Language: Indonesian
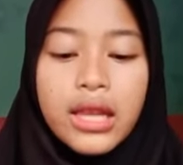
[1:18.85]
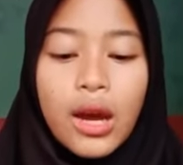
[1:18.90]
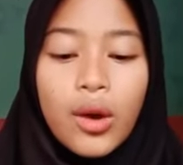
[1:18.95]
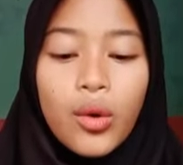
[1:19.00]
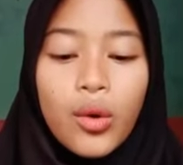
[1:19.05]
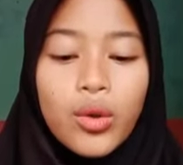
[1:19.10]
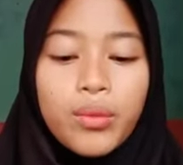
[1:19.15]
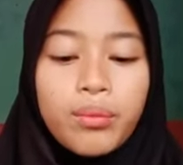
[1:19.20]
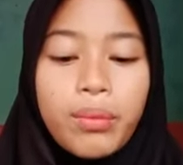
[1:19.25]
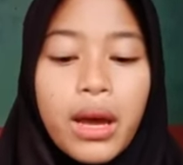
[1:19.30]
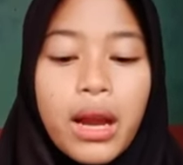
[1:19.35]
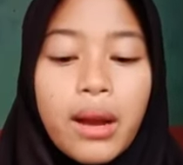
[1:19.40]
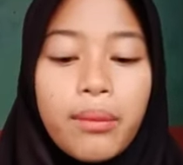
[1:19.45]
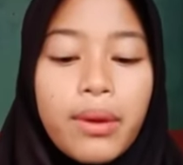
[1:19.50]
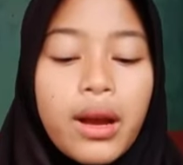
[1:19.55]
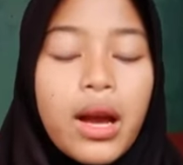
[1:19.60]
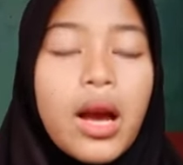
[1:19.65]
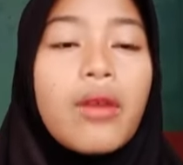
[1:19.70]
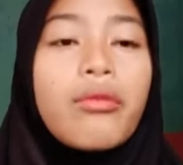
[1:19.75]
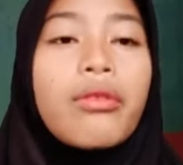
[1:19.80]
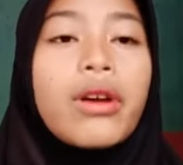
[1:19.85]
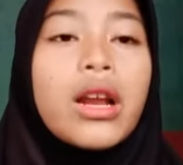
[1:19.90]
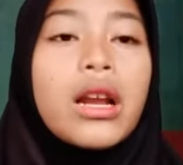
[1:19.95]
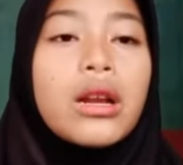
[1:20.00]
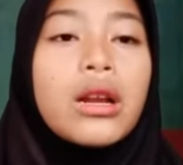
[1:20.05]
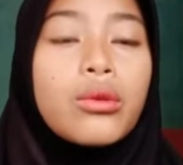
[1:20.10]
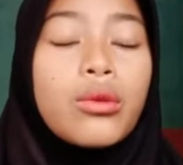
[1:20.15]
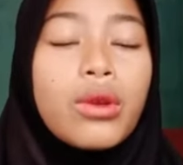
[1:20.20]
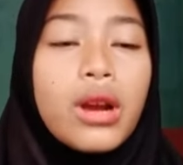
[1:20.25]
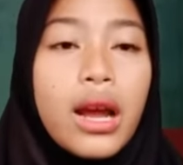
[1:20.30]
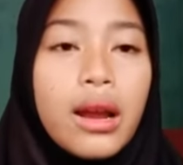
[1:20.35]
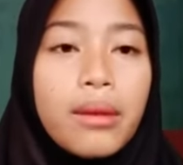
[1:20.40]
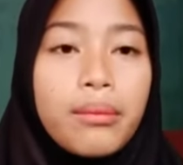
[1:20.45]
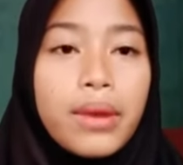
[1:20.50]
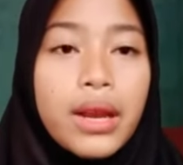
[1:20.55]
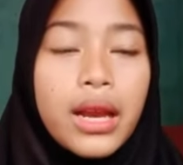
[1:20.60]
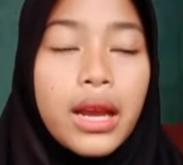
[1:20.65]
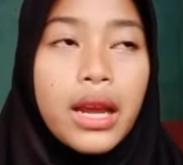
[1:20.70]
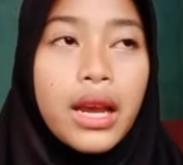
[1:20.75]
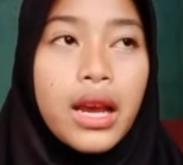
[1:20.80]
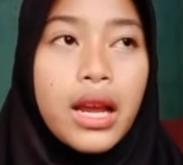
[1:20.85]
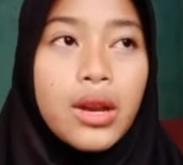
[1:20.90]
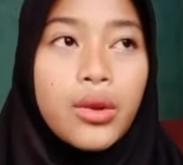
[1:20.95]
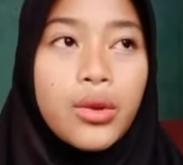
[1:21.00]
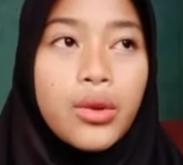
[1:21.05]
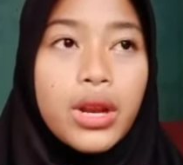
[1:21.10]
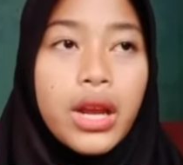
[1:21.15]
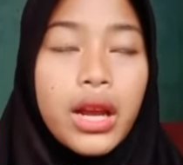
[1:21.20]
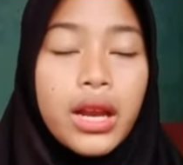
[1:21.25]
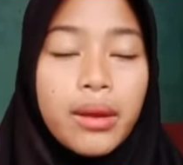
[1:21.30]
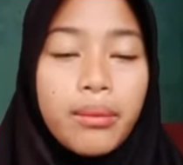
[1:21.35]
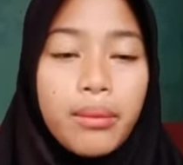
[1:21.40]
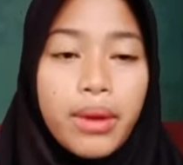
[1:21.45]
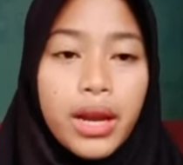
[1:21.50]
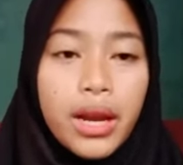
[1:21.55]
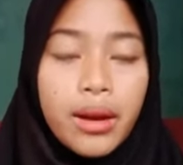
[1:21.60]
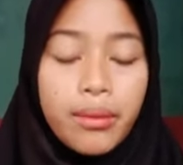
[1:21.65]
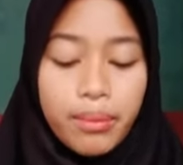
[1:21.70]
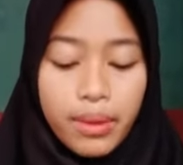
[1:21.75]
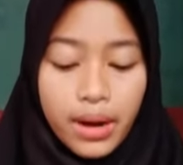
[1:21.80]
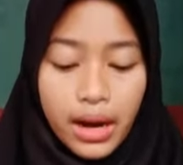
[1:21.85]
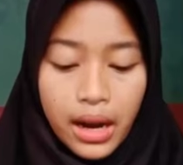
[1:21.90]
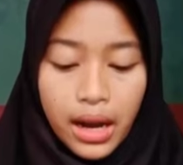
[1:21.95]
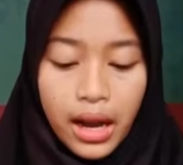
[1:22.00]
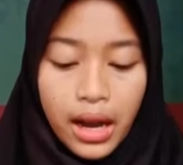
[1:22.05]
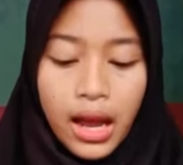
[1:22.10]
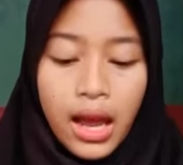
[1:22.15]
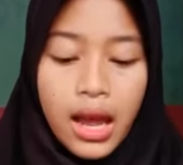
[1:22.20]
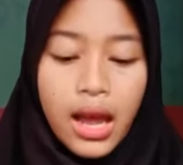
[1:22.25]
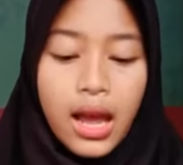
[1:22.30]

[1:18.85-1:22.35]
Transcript: takut para penghafal Al-Qur'an meninggal dunia di medan perang.